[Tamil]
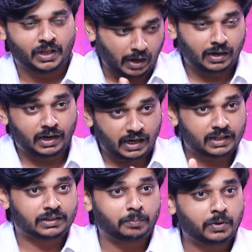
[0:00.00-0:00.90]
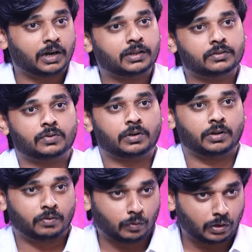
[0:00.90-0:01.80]
பண்ணுனா என்ன தப்பு நடக்குதுன்னு
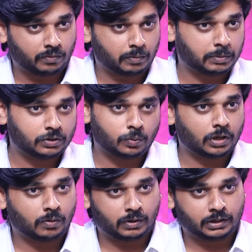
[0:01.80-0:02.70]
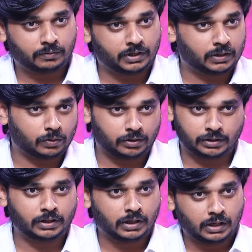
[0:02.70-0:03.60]
சொல்கிற இவர் ஒன்றா விபத்துக்குள்ளாவார் இந்த வீட்டு வருது